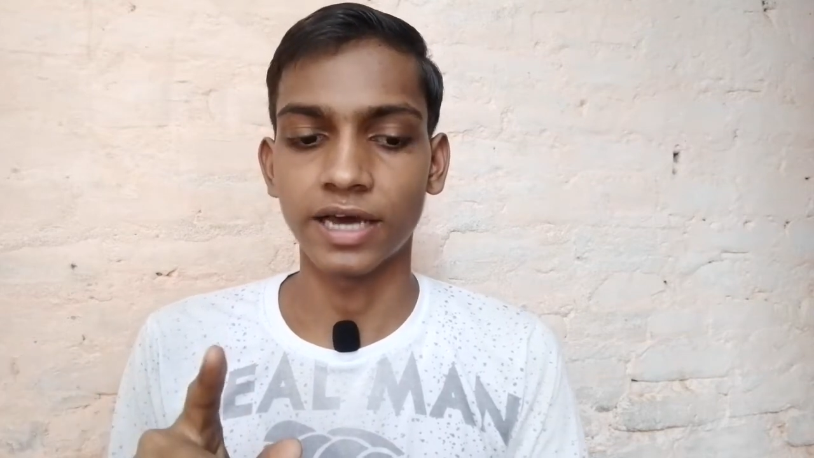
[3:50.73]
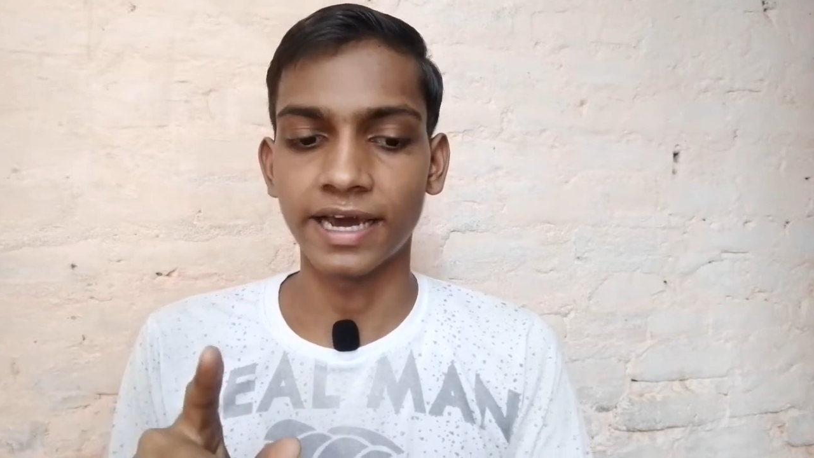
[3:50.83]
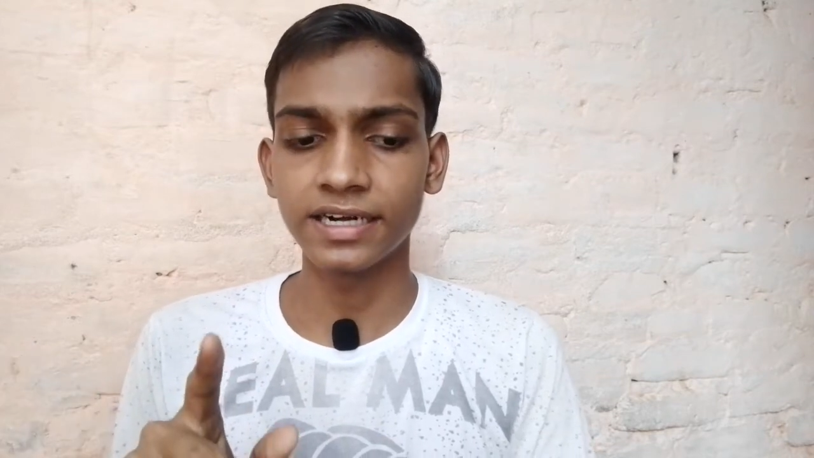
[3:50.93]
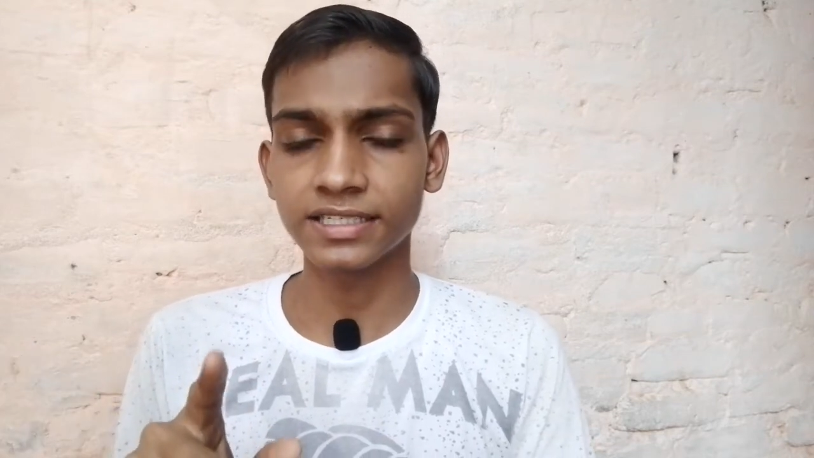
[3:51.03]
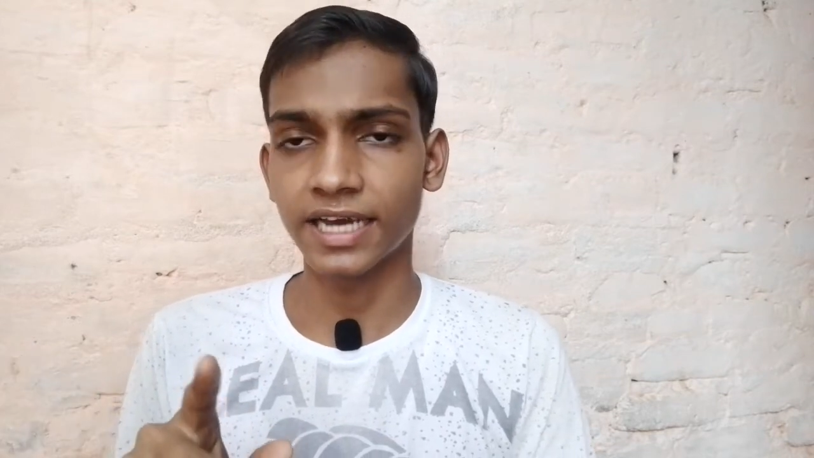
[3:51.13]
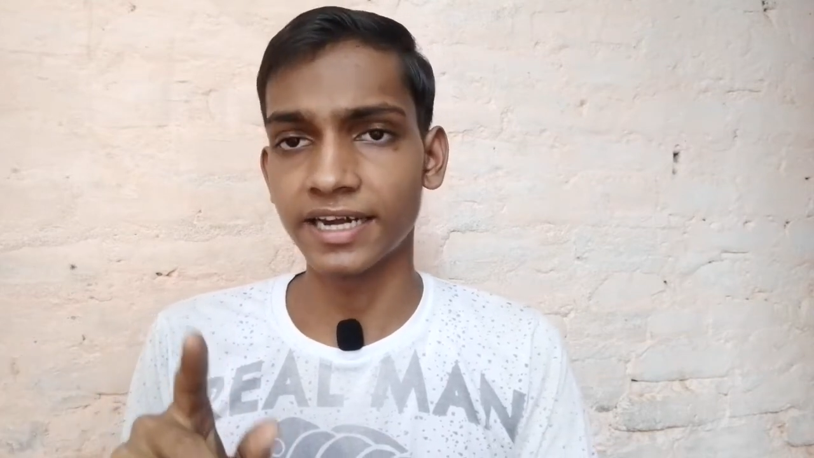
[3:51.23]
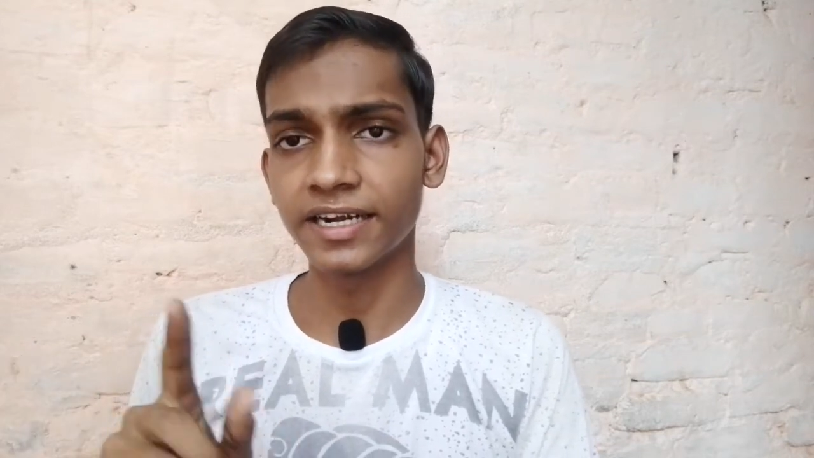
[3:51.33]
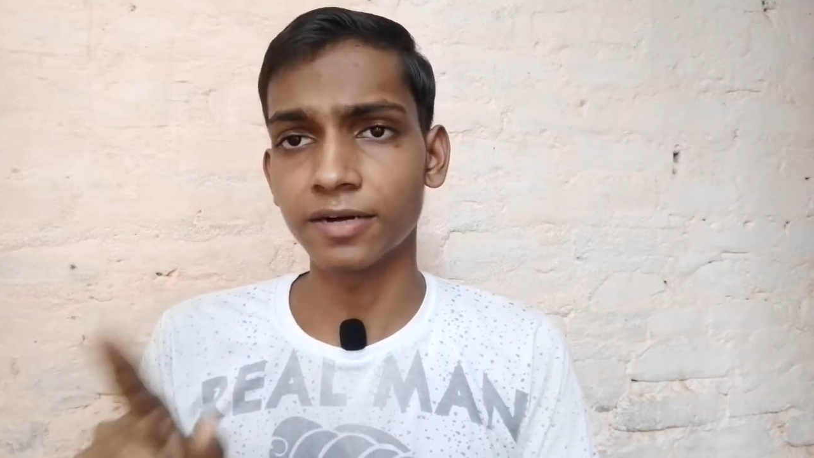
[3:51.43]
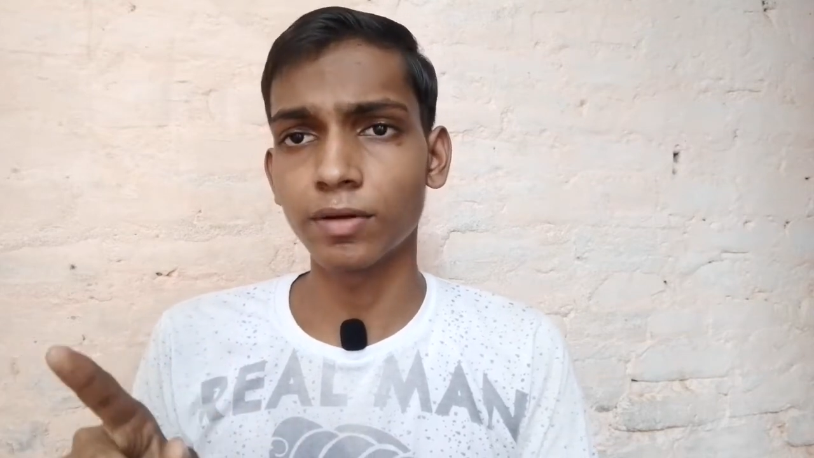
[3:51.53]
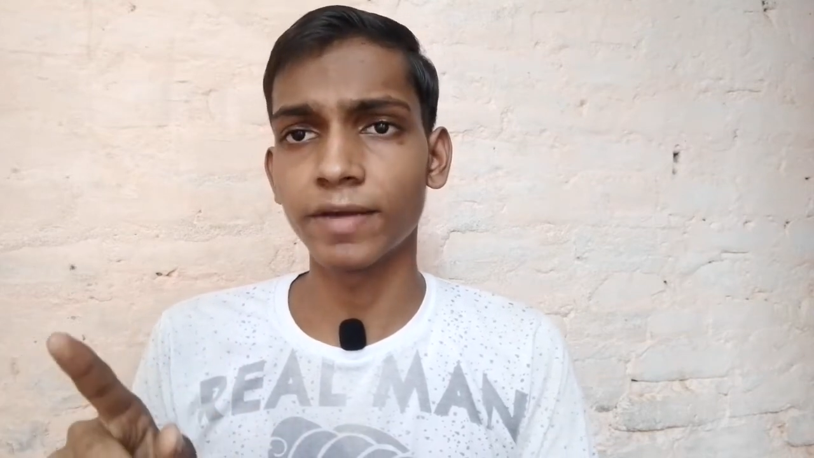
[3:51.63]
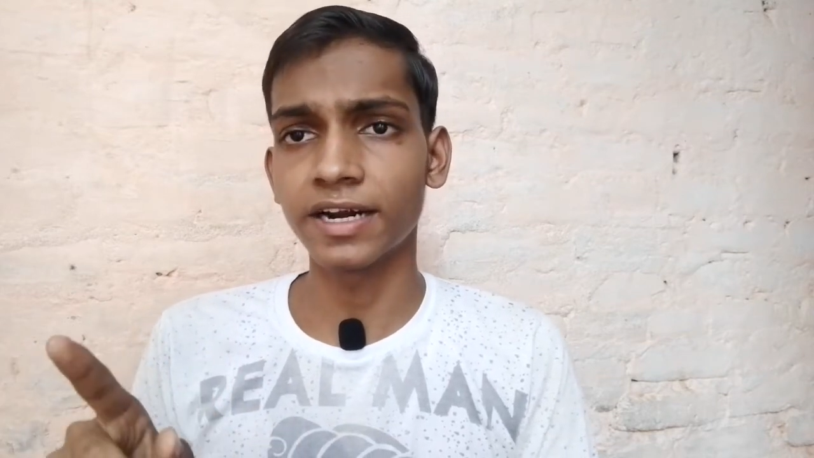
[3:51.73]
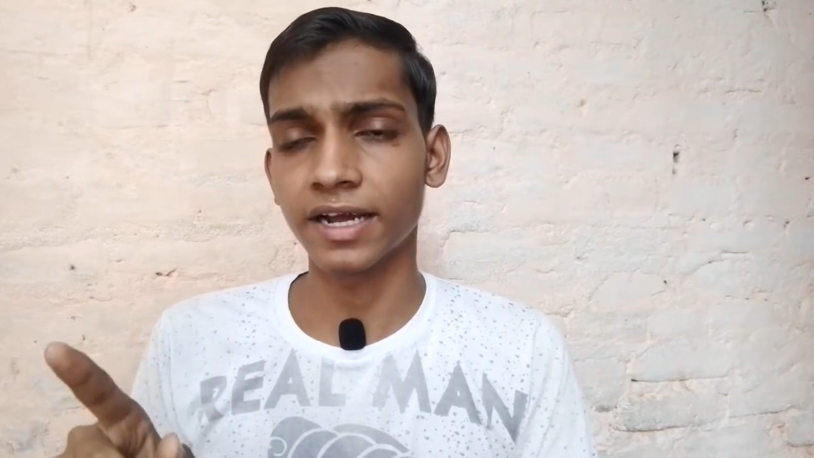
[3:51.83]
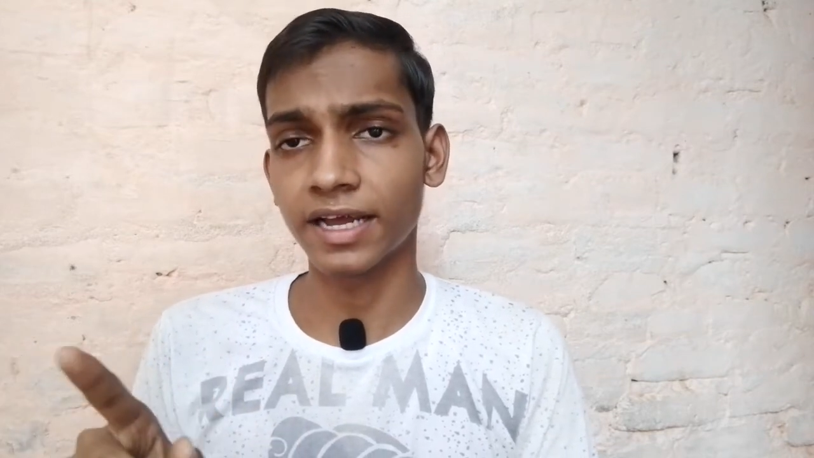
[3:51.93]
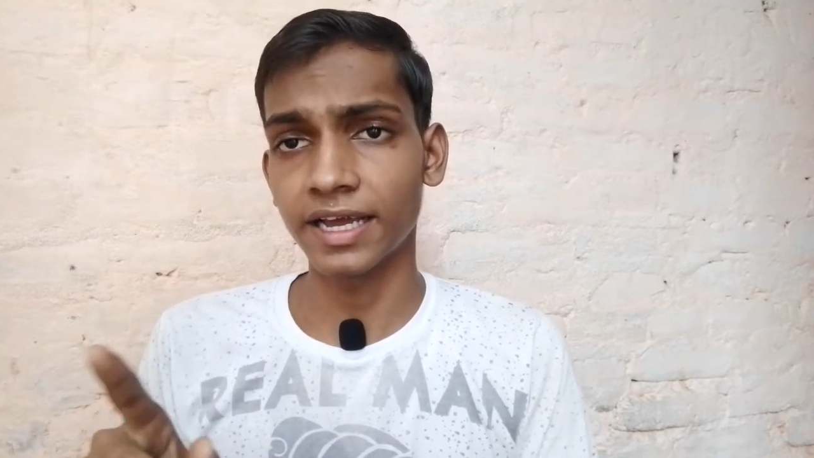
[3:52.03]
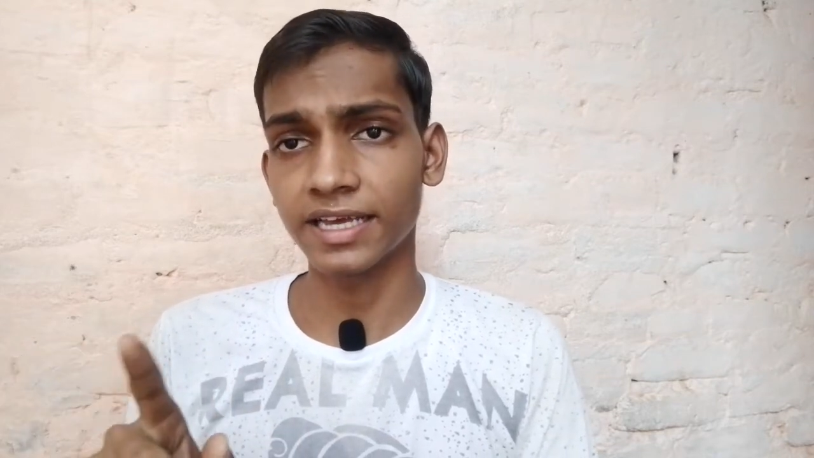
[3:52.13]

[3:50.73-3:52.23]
हाई रिस्क हाई रिटर्न में मैंने रखा